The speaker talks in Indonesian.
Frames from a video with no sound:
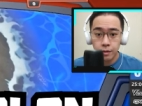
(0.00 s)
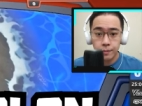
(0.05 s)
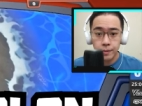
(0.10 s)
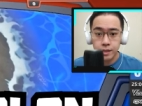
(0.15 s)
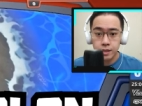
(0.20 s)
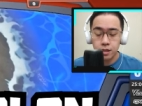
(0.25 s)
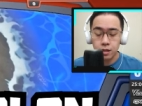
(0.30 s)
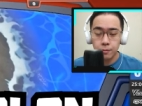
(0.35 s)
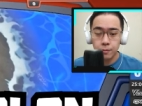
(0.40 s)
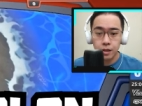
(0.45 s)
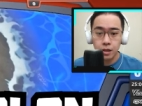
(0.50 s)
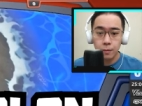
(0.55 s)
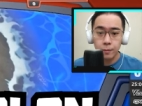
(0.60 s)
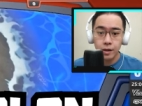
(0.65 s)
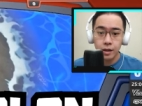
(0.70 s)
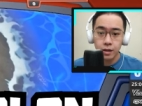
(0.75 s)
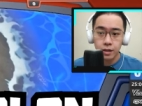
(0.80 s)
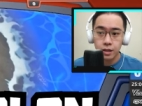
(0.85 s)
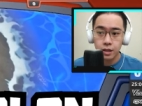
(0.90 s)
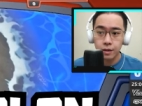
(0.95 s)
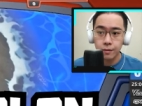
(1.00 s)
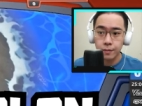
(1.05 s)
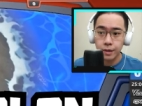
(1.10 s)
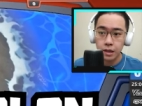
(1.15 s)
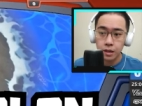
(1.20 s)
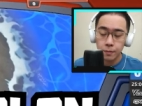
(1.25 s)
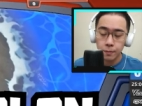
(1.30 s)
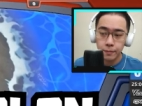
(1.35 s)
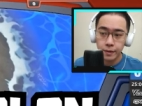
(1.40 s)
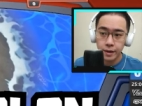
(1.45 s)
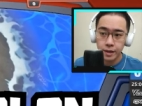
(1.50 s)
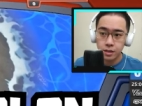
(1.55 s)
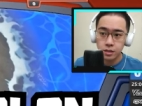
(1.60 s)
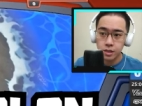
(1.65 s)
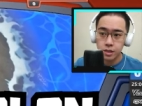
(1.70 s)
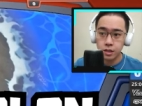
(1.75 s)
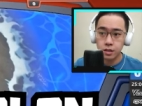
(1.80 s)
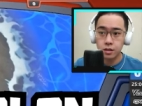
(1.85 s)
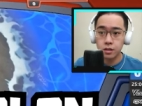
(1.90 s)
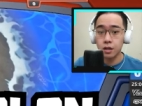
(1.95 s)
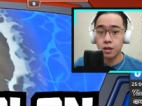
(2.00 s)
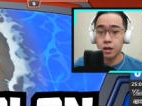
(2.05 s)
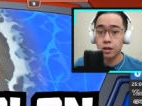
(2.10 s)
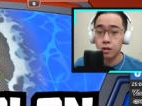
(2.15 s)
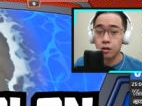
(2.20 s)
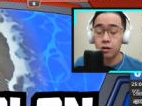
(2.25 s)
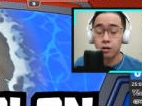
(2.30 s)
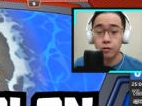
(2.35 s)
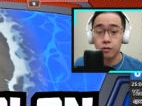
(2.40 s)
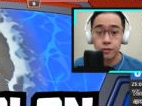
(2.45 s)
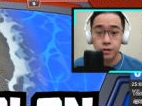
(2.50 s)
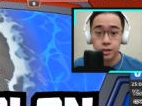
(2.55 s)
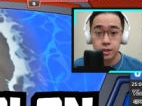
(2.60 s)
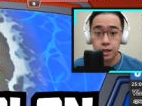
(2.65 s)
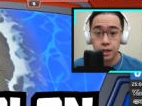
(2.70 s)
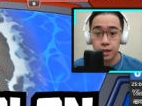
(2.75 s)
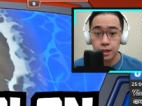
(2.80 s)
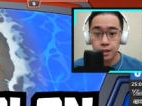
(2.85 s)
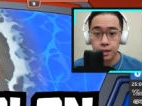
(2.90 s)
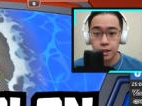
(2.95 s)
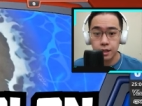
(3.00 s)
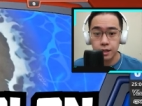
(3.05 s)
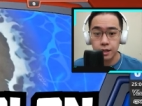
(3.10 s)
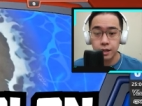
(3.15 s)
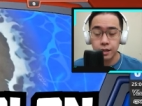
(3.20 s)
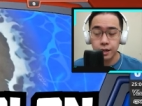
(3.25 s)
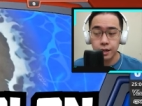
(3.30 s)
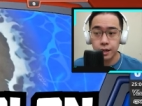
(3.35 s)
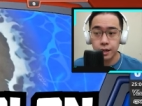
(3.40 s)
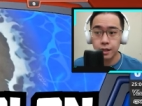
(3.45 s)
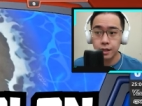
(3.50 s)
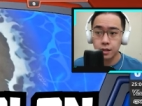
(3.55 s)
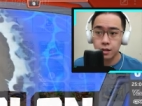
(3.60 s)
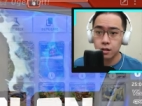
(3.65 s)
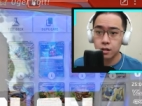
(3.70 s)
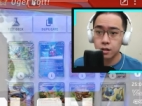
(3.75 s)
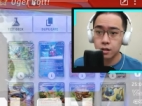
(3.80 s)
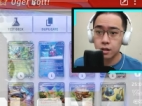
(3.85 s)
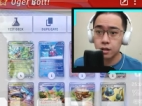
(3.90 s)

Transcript: pembahasan pertama gimana budget dan keuniversalan dari deck ini.